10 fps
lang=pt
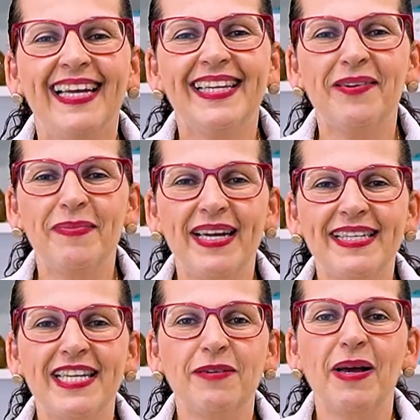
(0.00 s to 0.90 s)
E também,
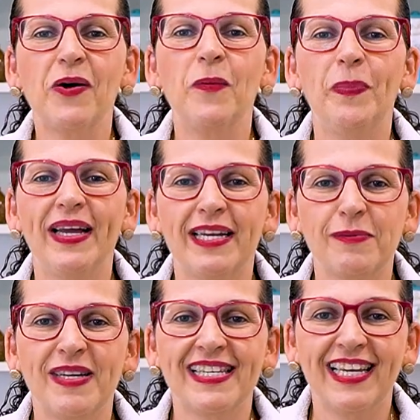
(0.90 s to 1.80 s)
gente, me acompanha
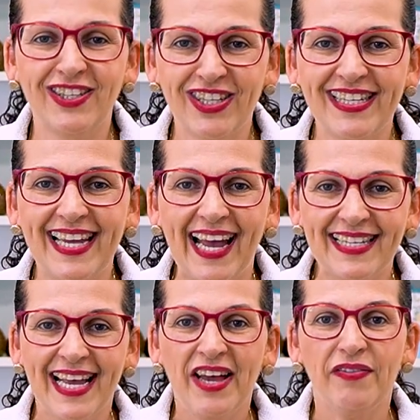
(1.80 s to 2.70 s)
nas minhas redes sociais.